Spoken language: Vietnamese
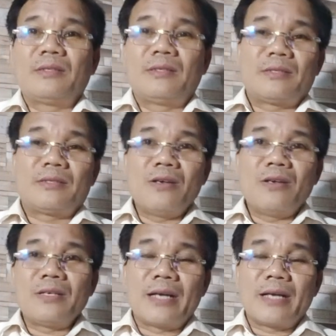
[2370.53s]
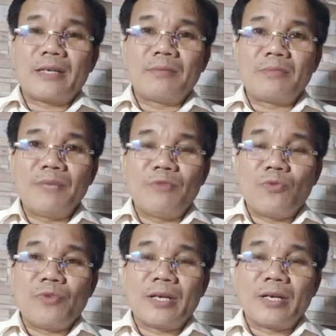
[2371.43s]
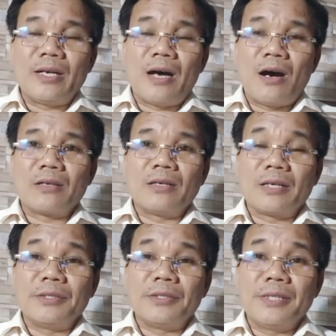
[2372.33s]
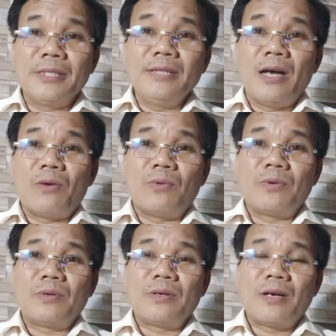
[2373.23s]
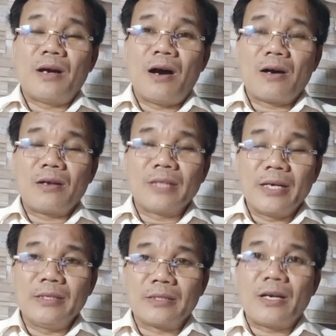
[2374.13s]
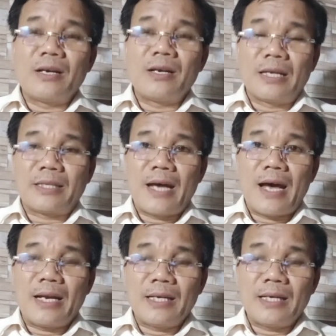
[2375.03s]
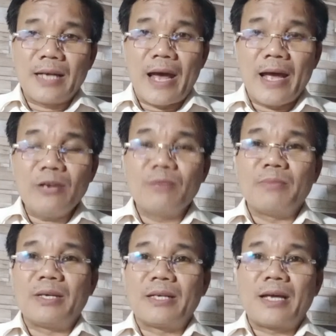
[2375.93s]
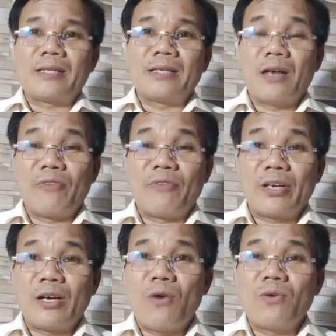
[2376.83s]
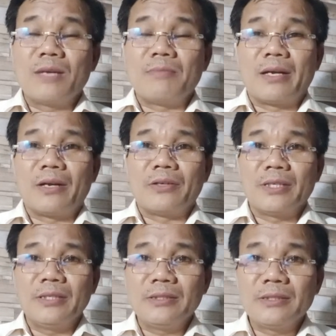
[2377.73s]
Rõ ràng trong cái vụ việc này là họ là người đứng đầu, họ có thể được cho là cha đẻ của mình ra thì họ phải khôn hơn mình rồi chứ.